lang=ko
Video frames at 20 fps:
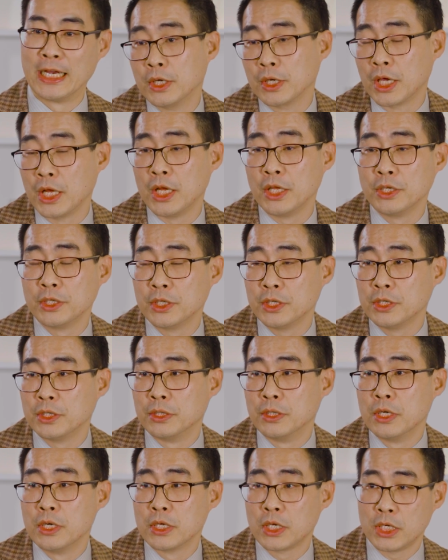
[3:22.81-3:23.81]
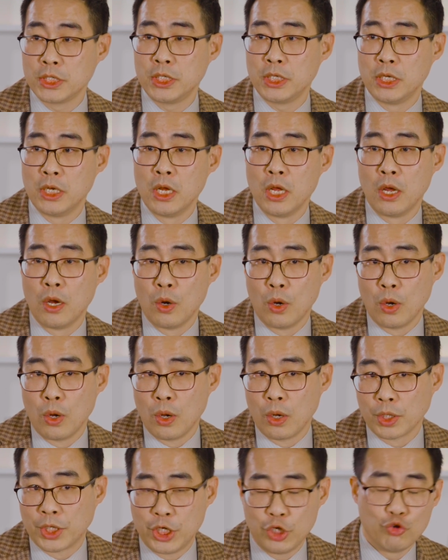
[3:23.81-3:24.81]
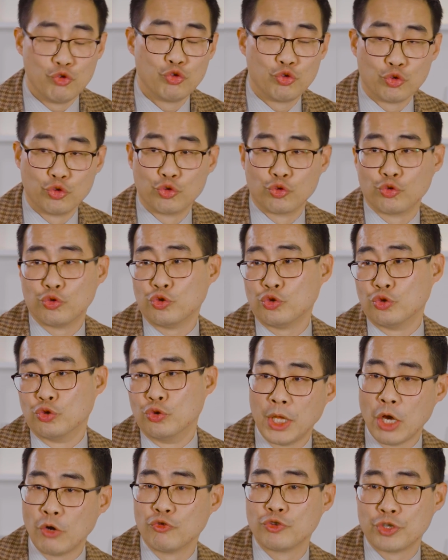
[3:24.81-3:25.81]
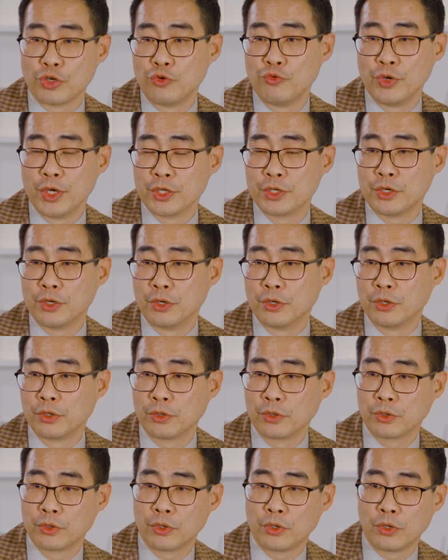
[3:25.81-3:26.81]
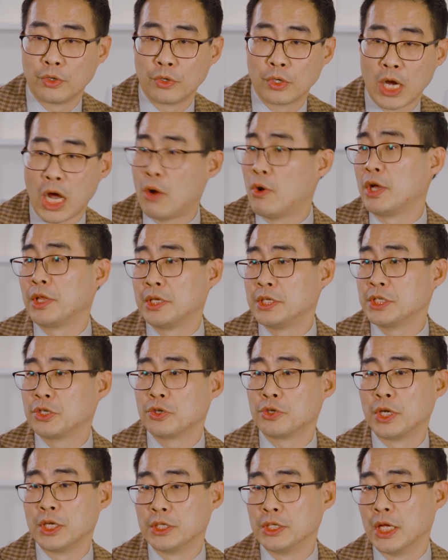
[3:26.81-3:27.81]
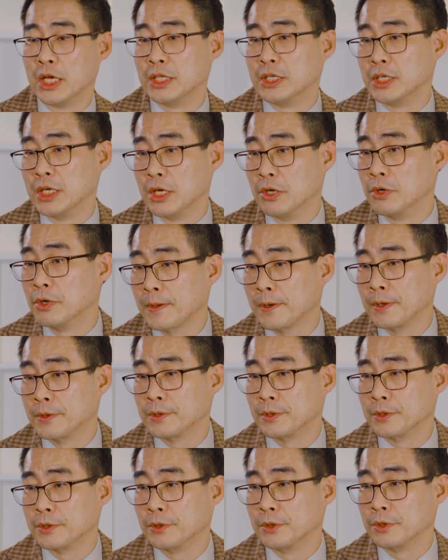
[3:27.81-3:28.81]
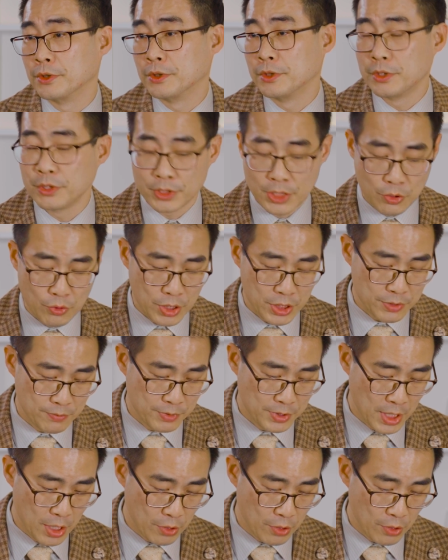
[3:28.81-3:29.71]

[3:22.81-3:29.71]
걔네들은 사실 기후도 그렇고 내구성을 위해서 더 강화시켜낸 애들이에요. 그래서 그런 것들을 사용하시면